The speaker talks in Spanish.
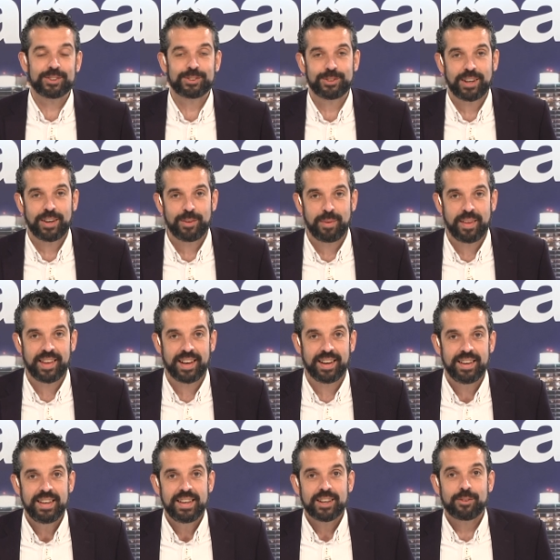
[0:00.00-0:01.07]
tocando madera
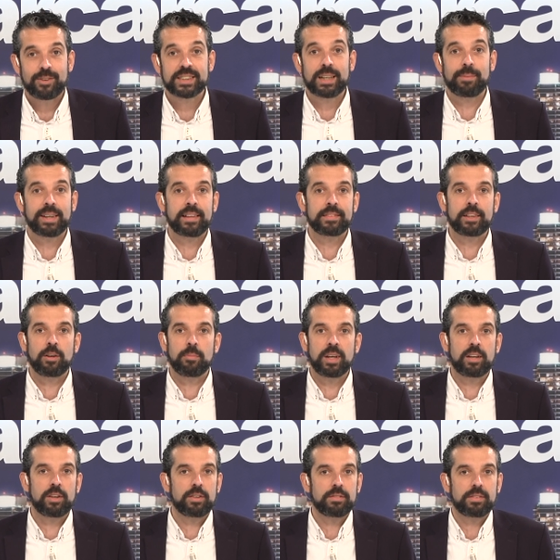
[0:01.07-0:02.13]
con esta variante
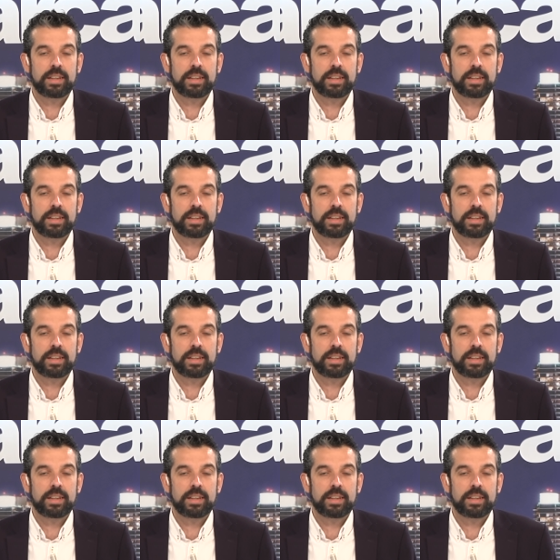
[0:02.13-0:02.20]
Omicron